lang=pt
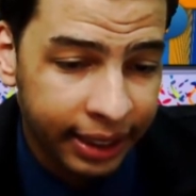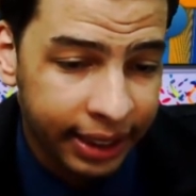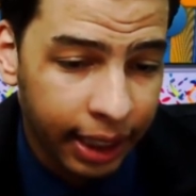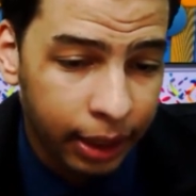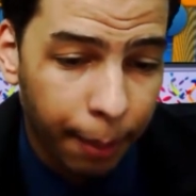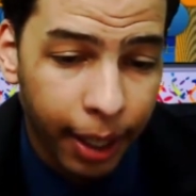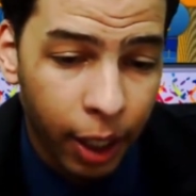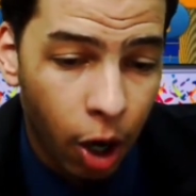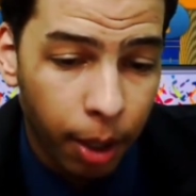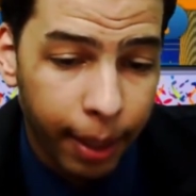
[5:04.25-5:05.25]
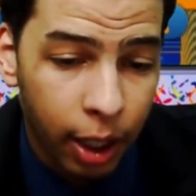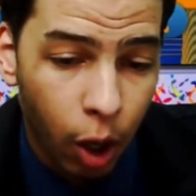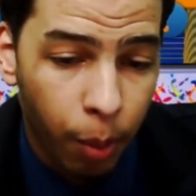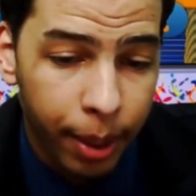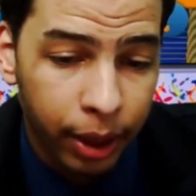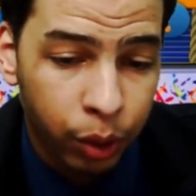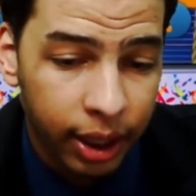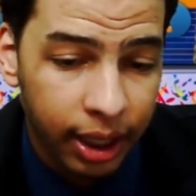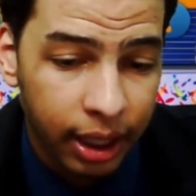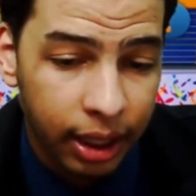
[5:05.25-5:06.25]
neste ano a maior e melhor cobertura
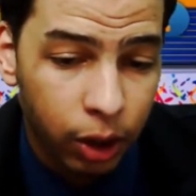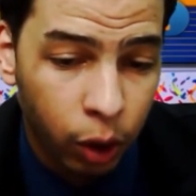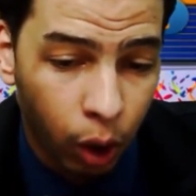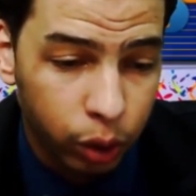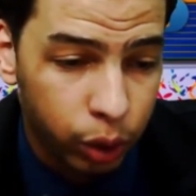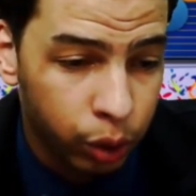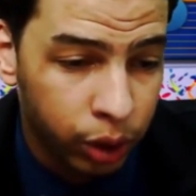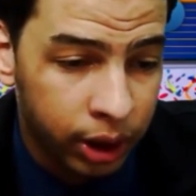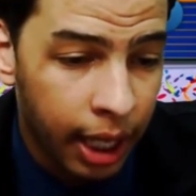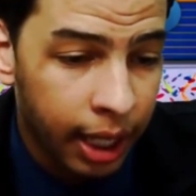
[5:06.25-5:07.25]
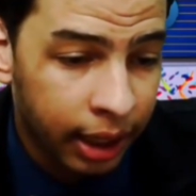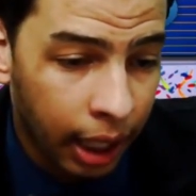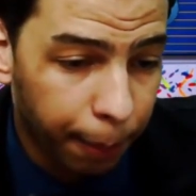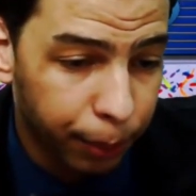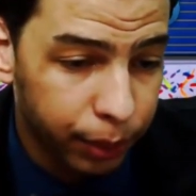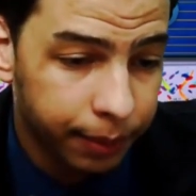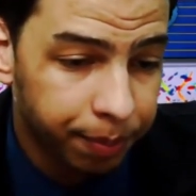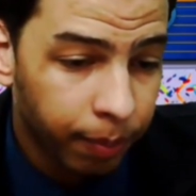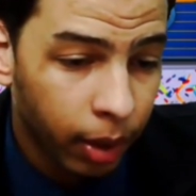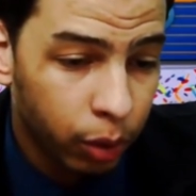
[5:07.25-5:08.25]
de, de todos os tempos
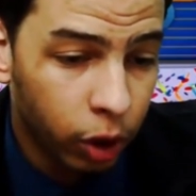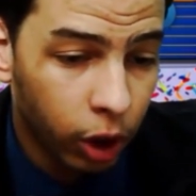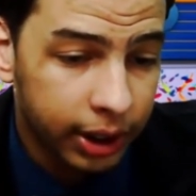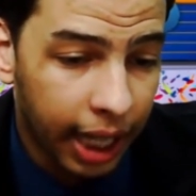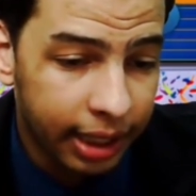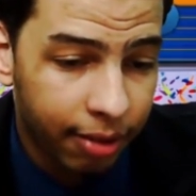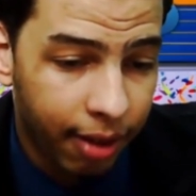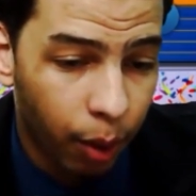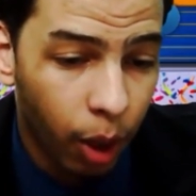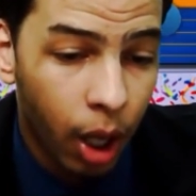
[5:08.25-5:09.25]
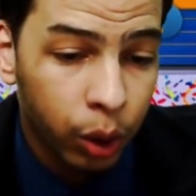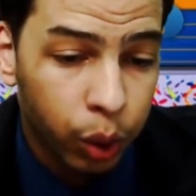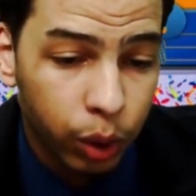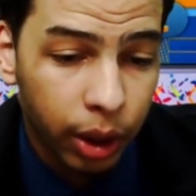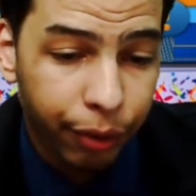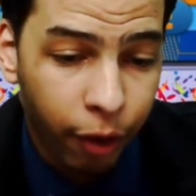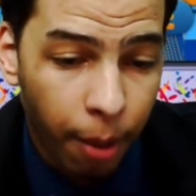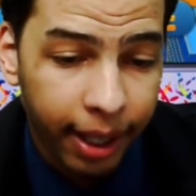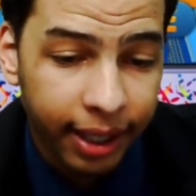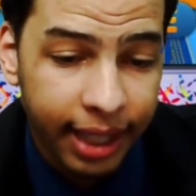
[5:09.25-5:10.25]
do nosso carnaval. Tudo de
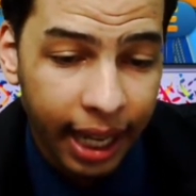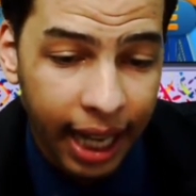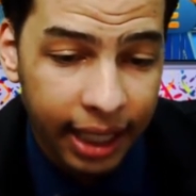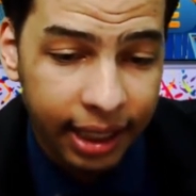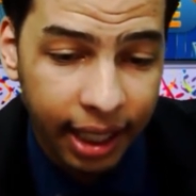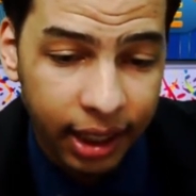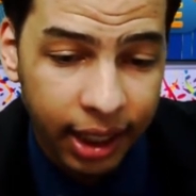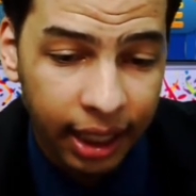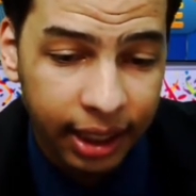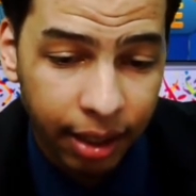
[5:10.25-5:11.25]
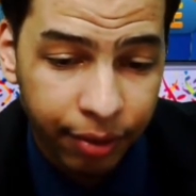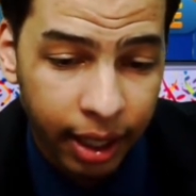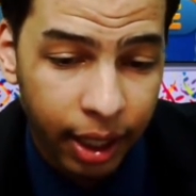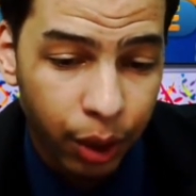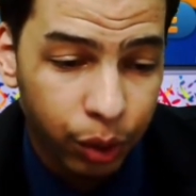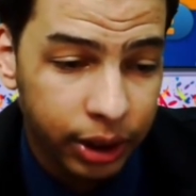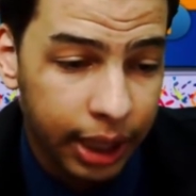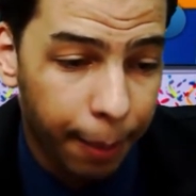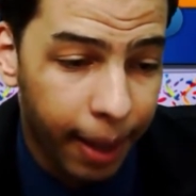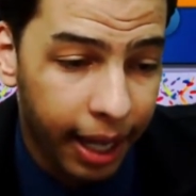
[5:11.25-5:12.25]
forma integrada entre a TV e os
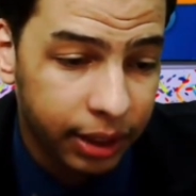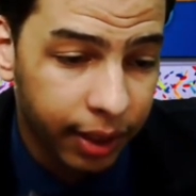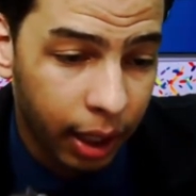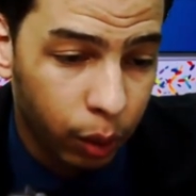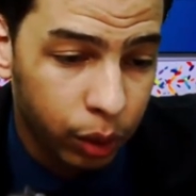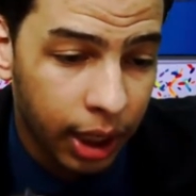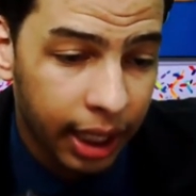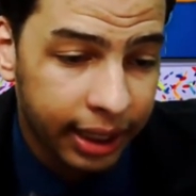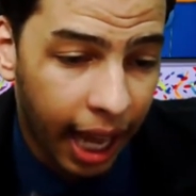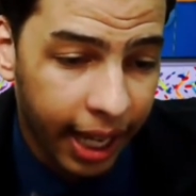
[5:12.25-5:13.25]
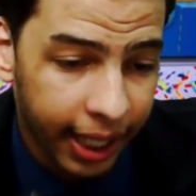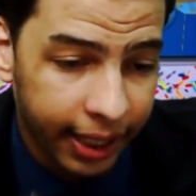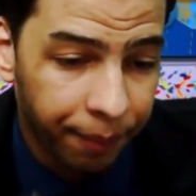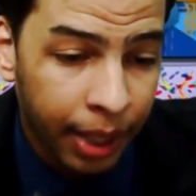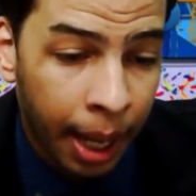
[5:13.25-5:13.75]
demais veículos da rede.